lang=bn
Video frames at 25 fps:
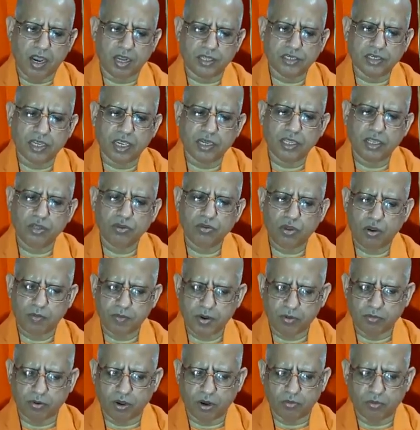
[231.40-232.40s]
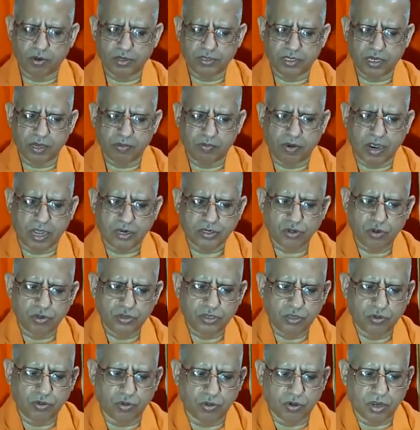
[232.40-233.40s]
আজকে কিন্তু আমরা বলবো যে
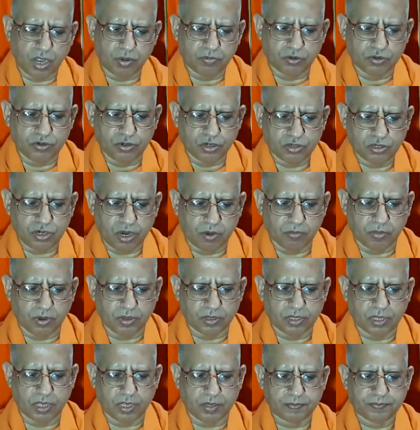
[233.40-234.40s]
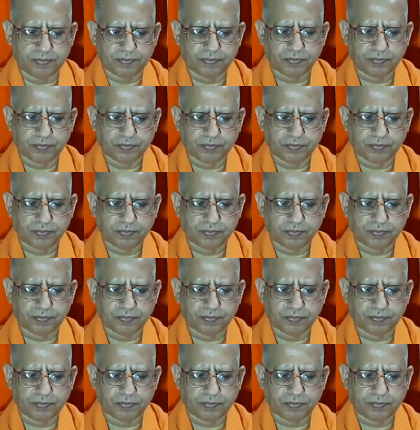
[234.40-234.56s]
বাসন্তী দুর্গাপুজোর সম্বন্ধে